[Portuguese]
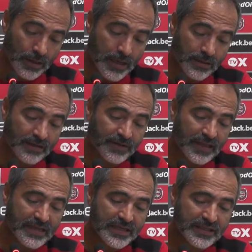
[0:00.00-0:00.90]
Não, na
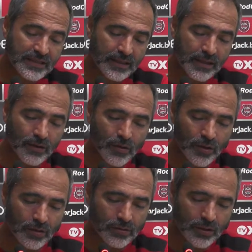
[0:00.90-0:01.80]
verdade, assim, eu,
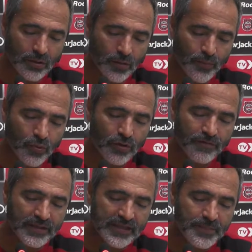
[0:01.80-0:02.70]
eu, eu, eu, procuro
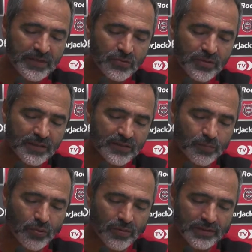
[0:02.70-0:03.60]
ver sempre as coisas
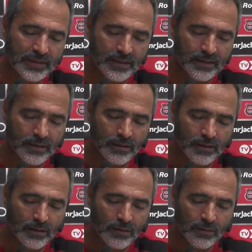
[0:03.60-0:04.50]
boas, né?
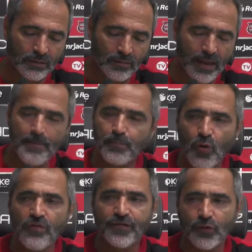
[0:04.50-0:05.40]
É
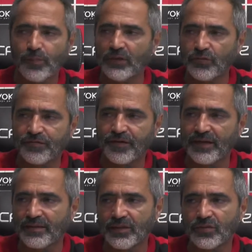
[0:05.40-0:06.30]
bom ver o Bento
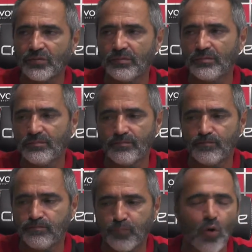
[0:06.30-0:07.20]
Freitas com um
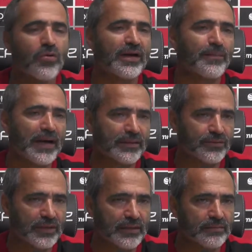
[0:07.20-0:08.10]
bom
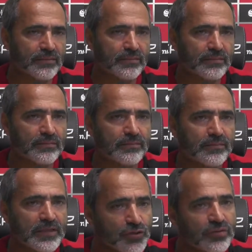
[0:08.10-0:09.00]
gramado, né?
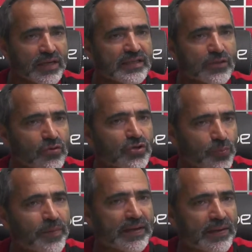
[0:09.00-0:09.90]
Isso tem que ser o
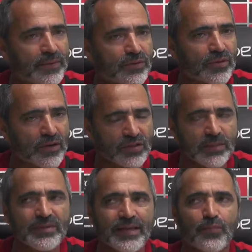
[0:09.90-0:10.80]
nosso parâmetro, né? Nós
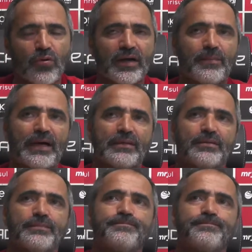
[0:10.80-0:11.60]
sempre ter bom gramado.